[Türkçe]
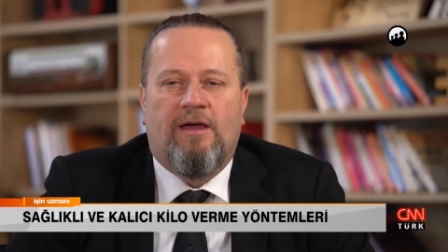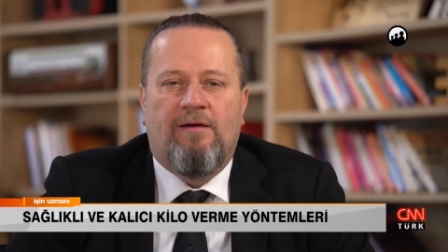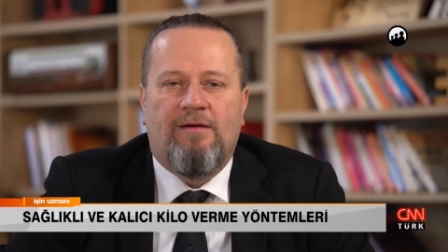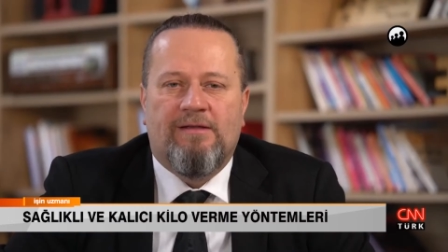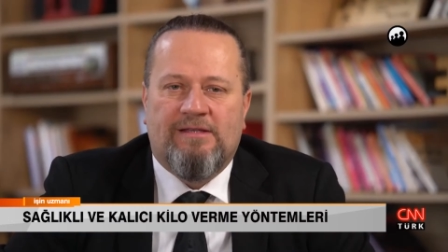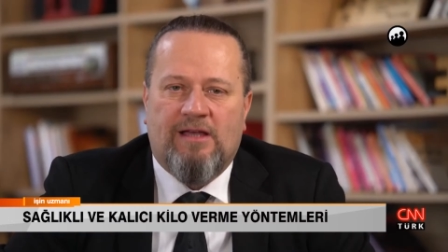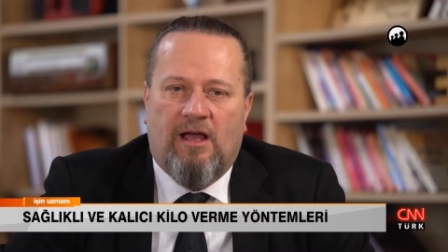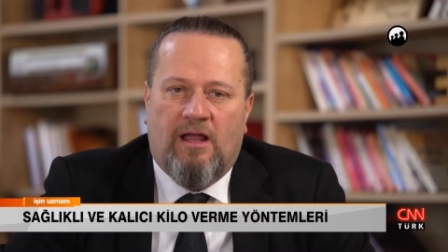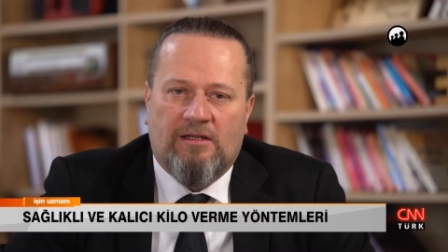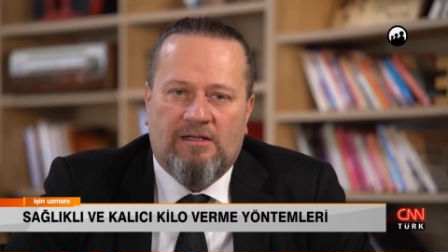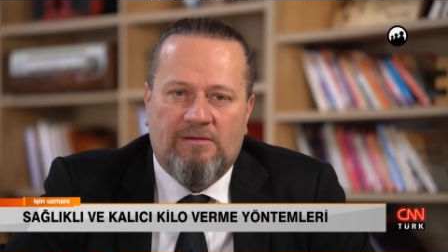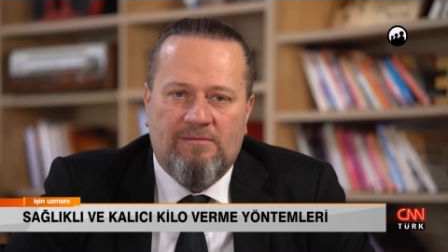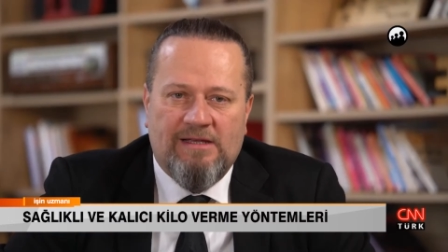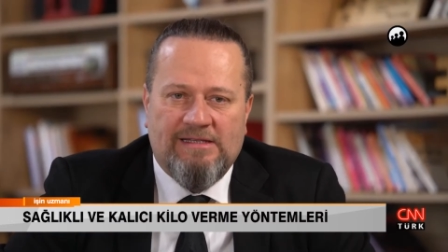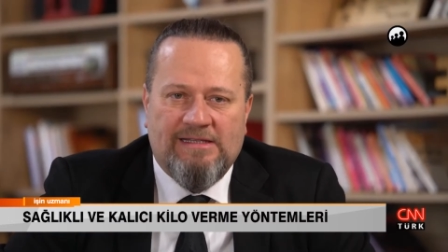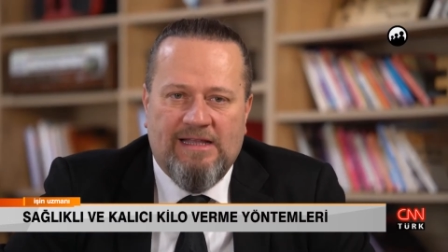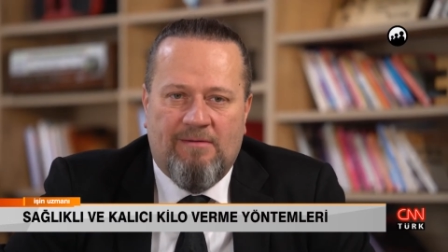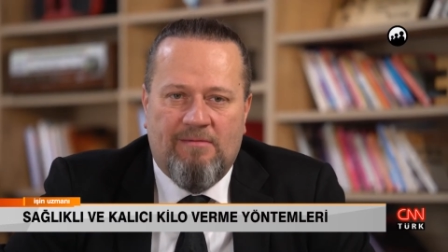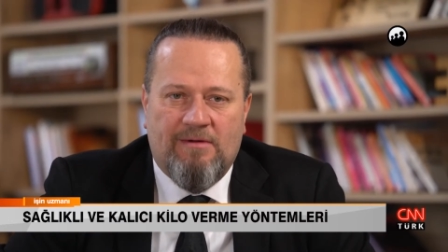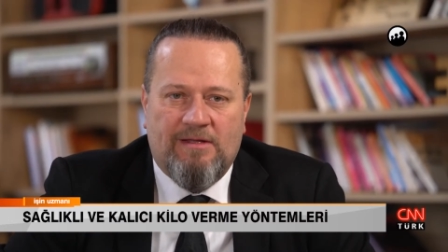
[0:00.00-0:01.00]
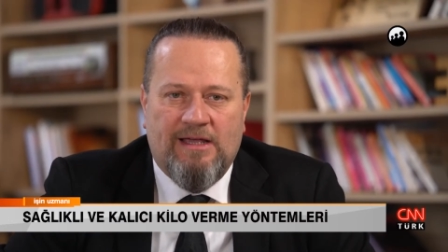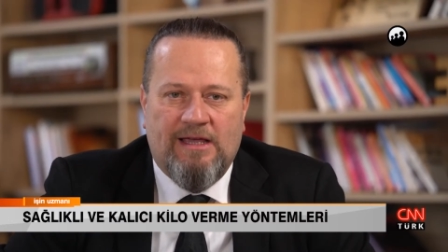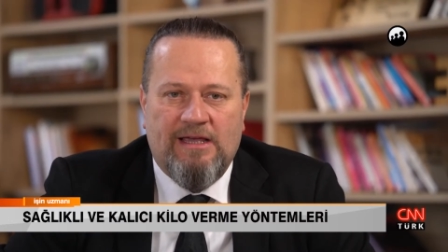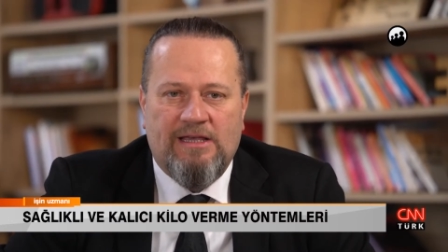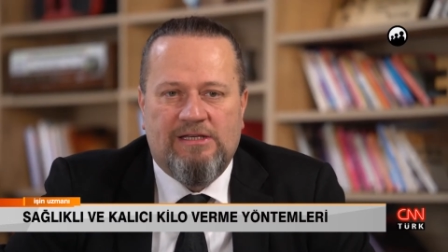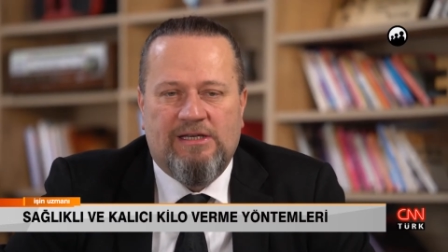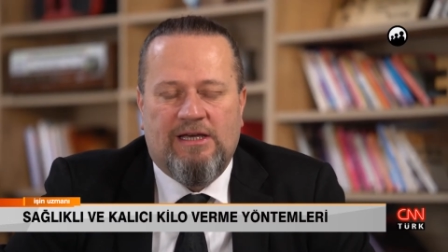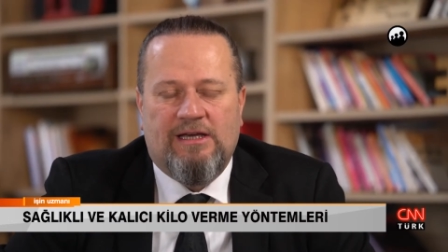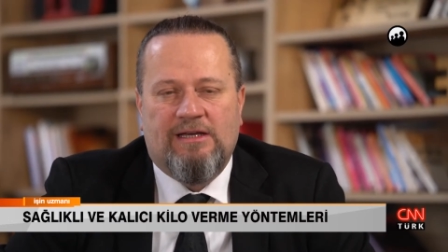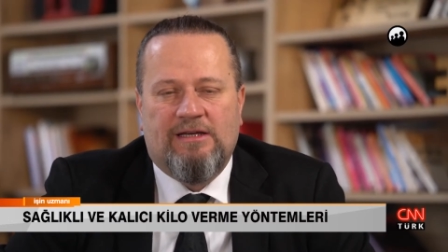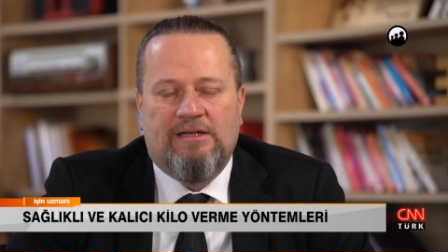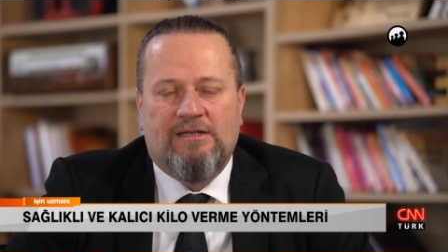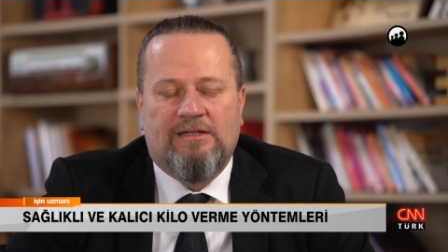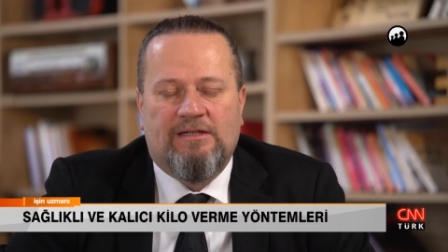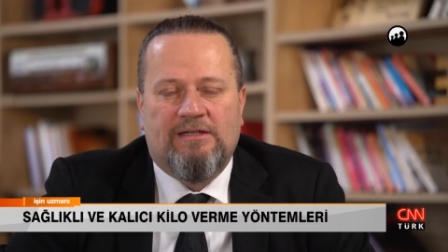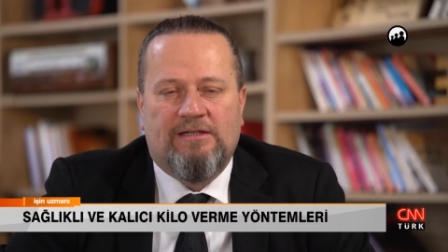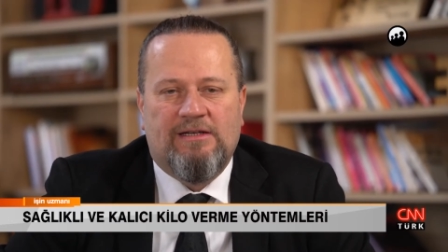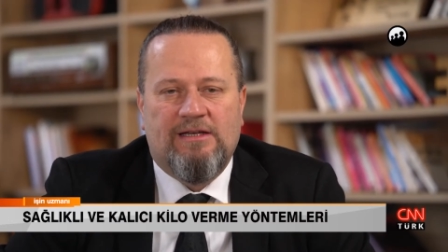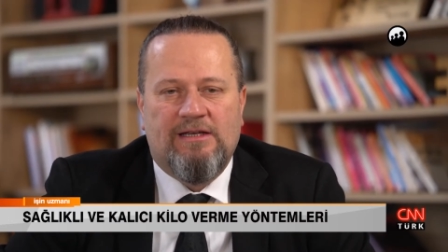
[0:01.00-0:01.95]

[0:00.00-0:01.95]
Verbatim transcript: Evet sağlıklı beslenme deyince e,